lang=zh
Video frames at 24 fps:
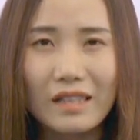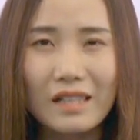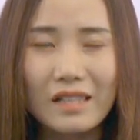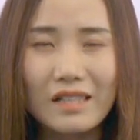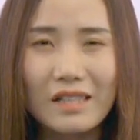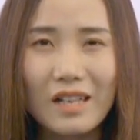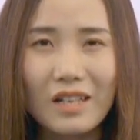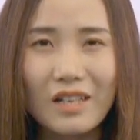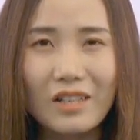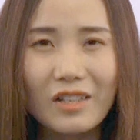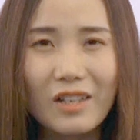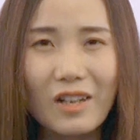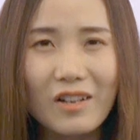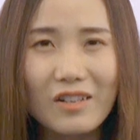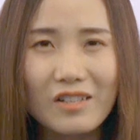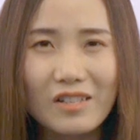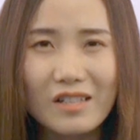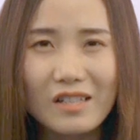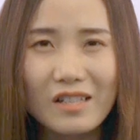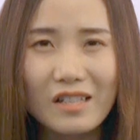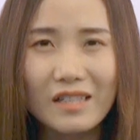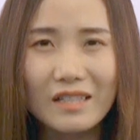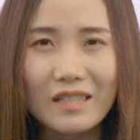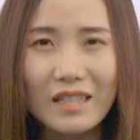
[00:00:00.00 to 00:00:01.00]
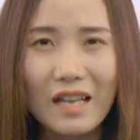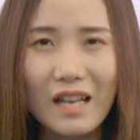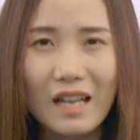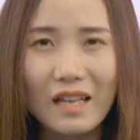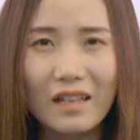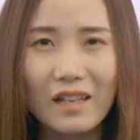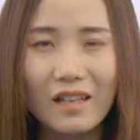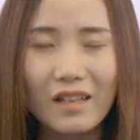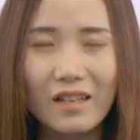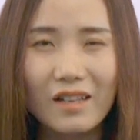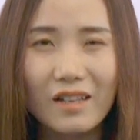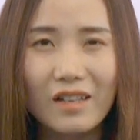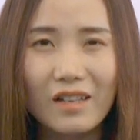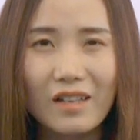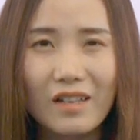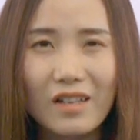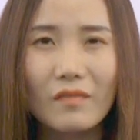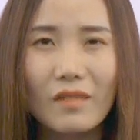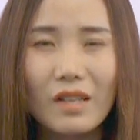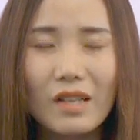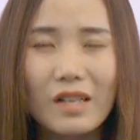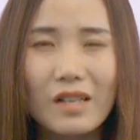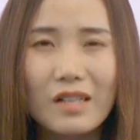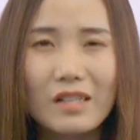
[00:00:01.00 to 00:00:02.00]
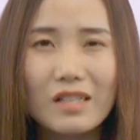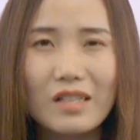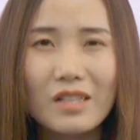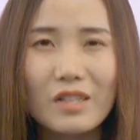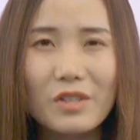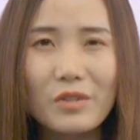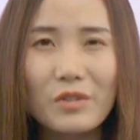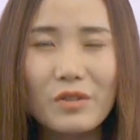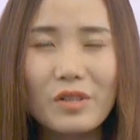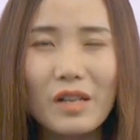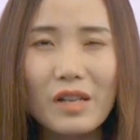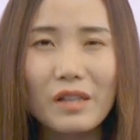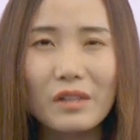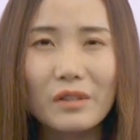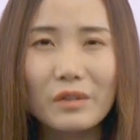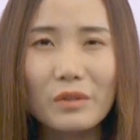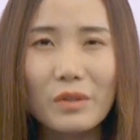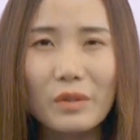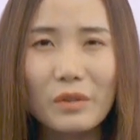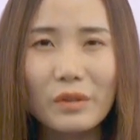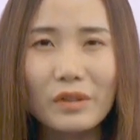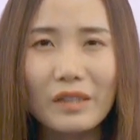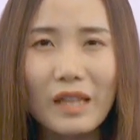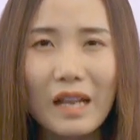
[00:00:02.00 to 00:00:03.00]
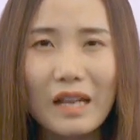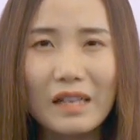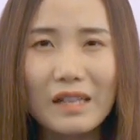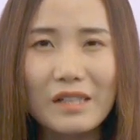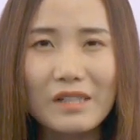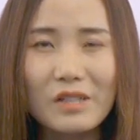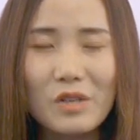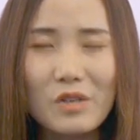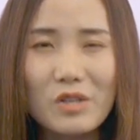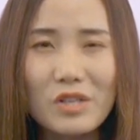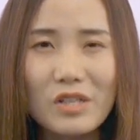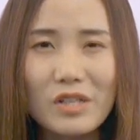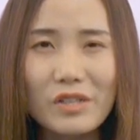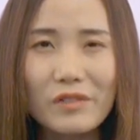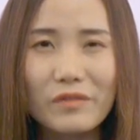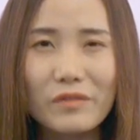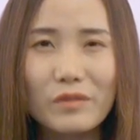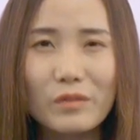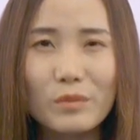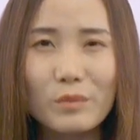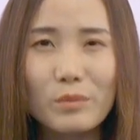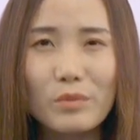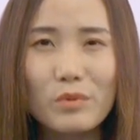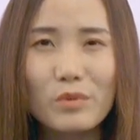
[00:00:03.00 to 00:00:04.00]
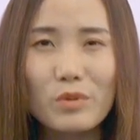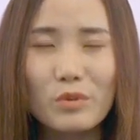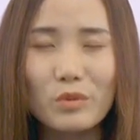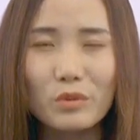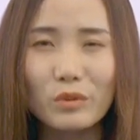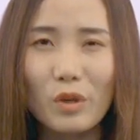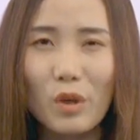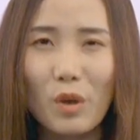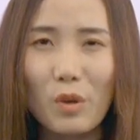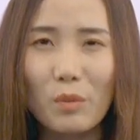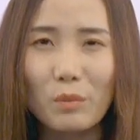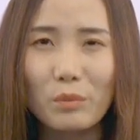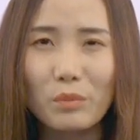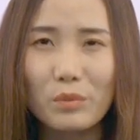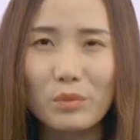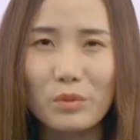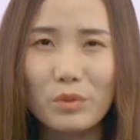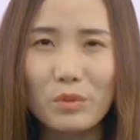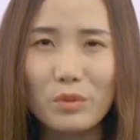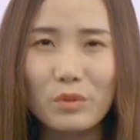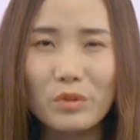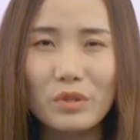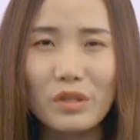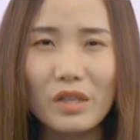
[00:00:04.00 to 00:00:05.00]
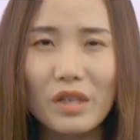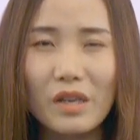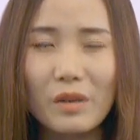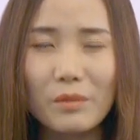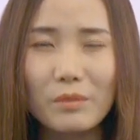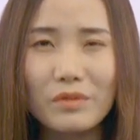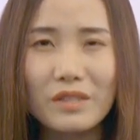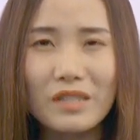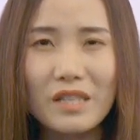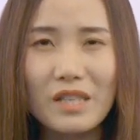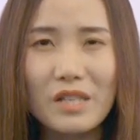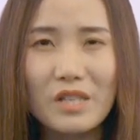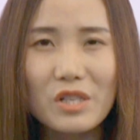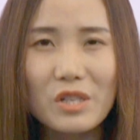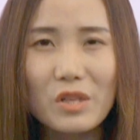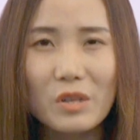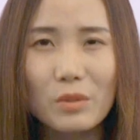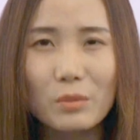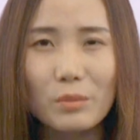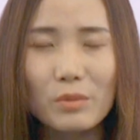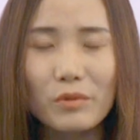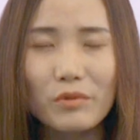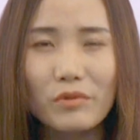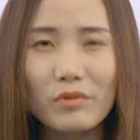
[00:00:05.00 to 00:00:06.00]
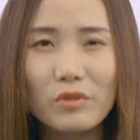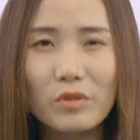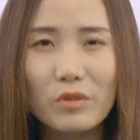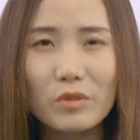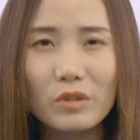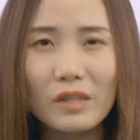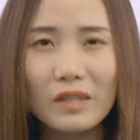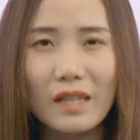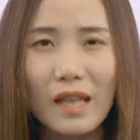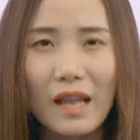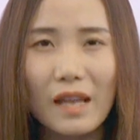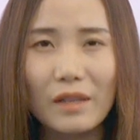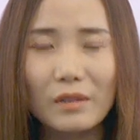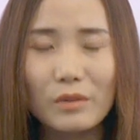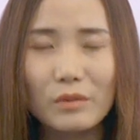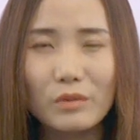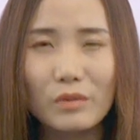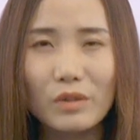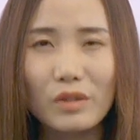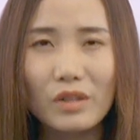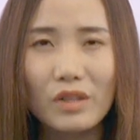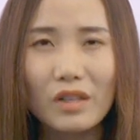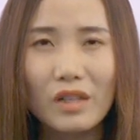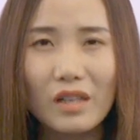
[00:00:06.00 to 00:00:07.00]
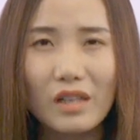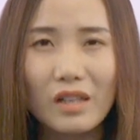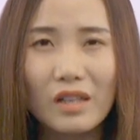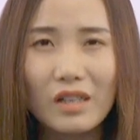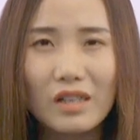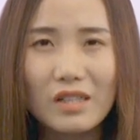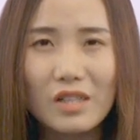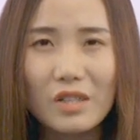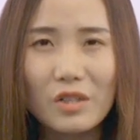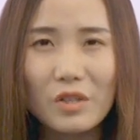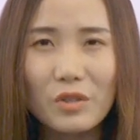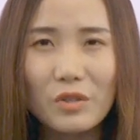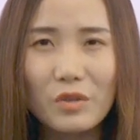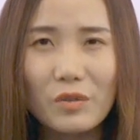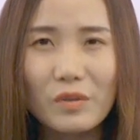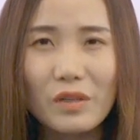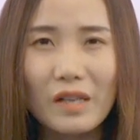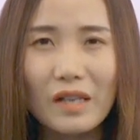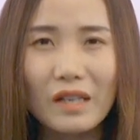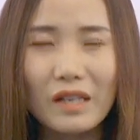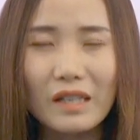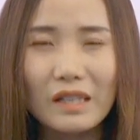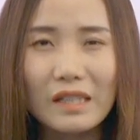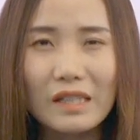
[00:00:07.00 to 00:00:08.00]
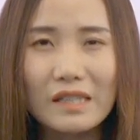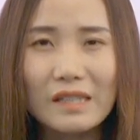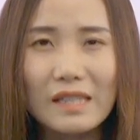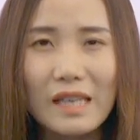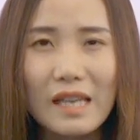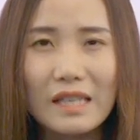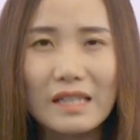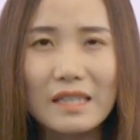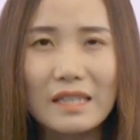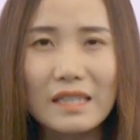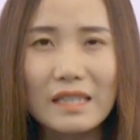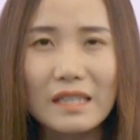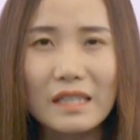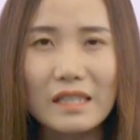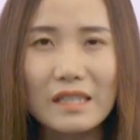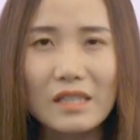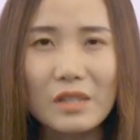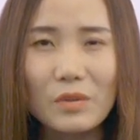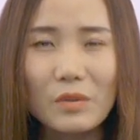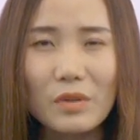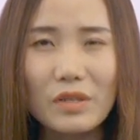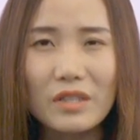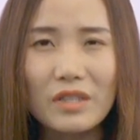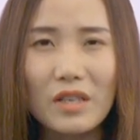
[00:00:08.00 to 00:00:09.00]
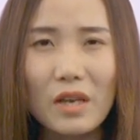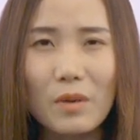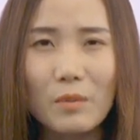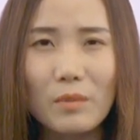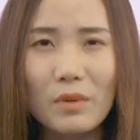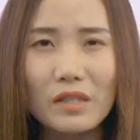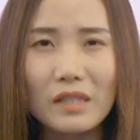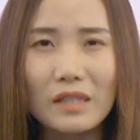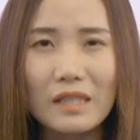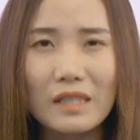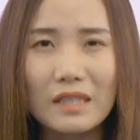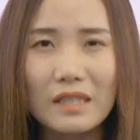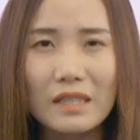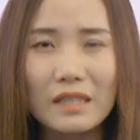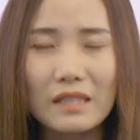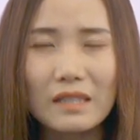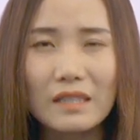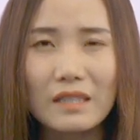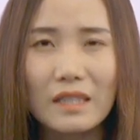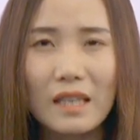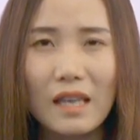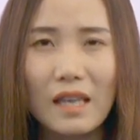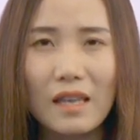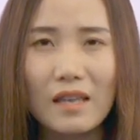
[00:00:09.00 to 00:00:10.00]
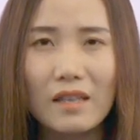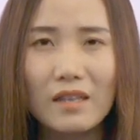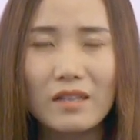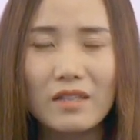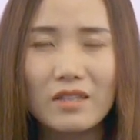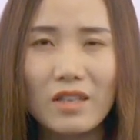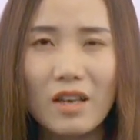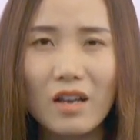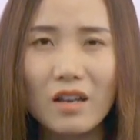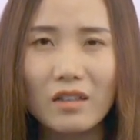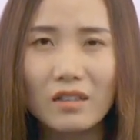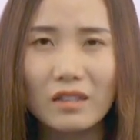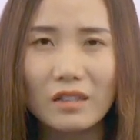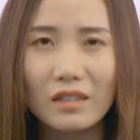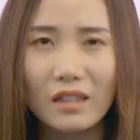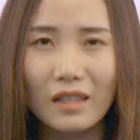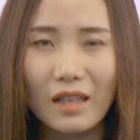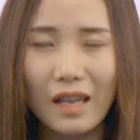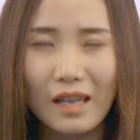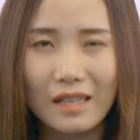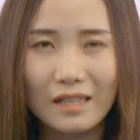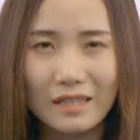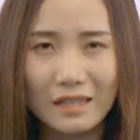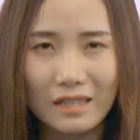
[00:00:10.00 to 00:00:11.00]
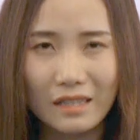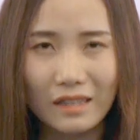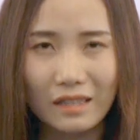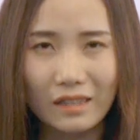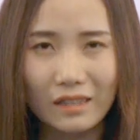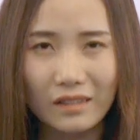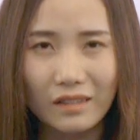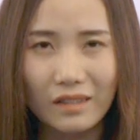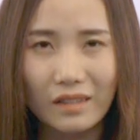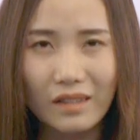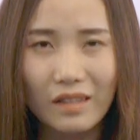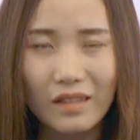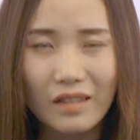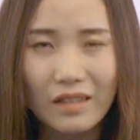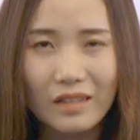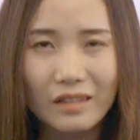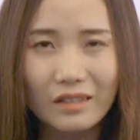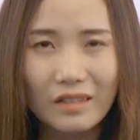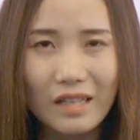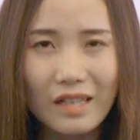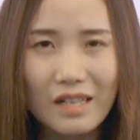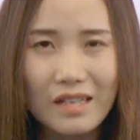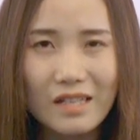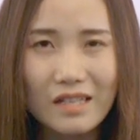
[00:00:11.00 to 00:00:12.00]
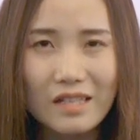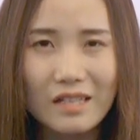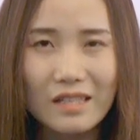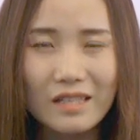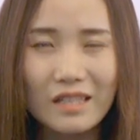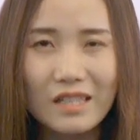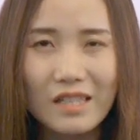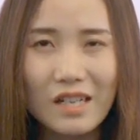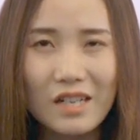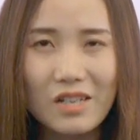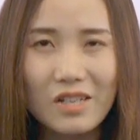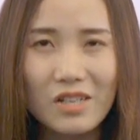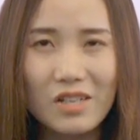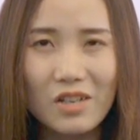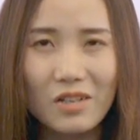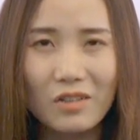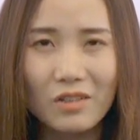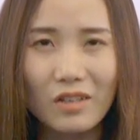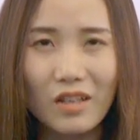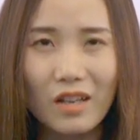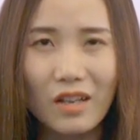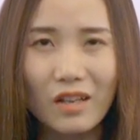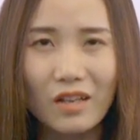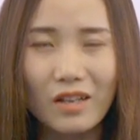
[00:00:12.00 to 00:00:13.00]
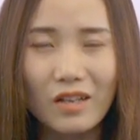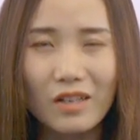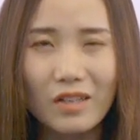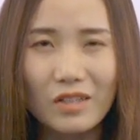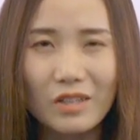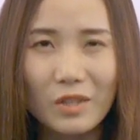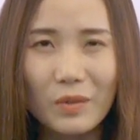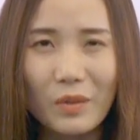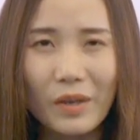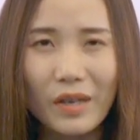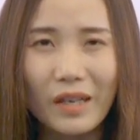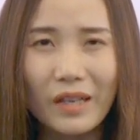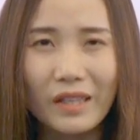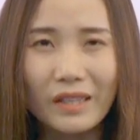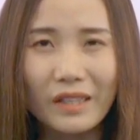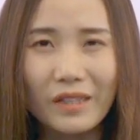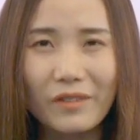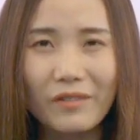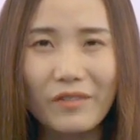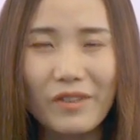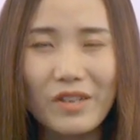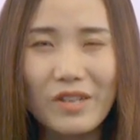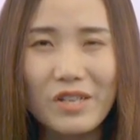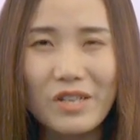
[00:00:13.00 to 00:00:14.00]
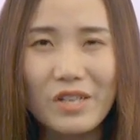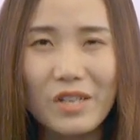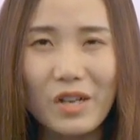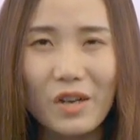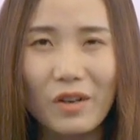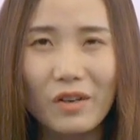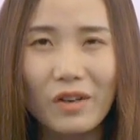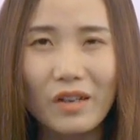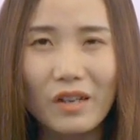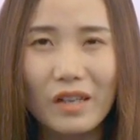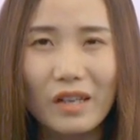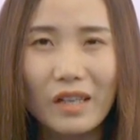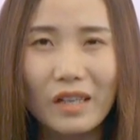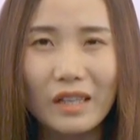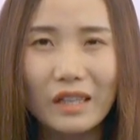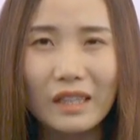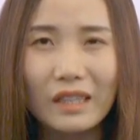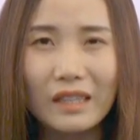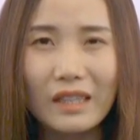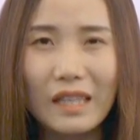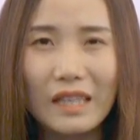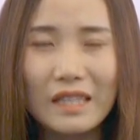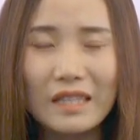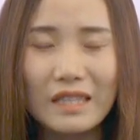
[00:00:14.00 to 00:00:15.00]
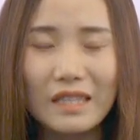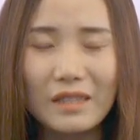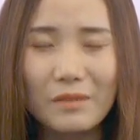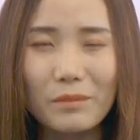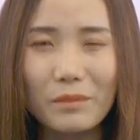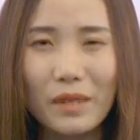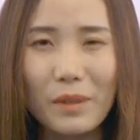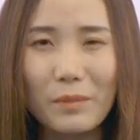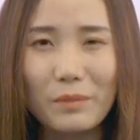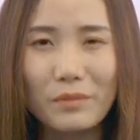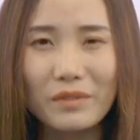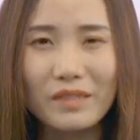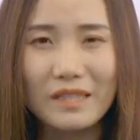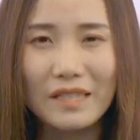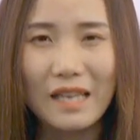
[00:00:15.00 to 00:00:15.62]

找个老实人嫁了。这种女人对于男人总是一副不主动、不拒绝、不接受、不付出的态度。这种女人和你在一起只会消磨你的金钱，消耗你的感情。当时机成熟了，就会和你分手，一点情面不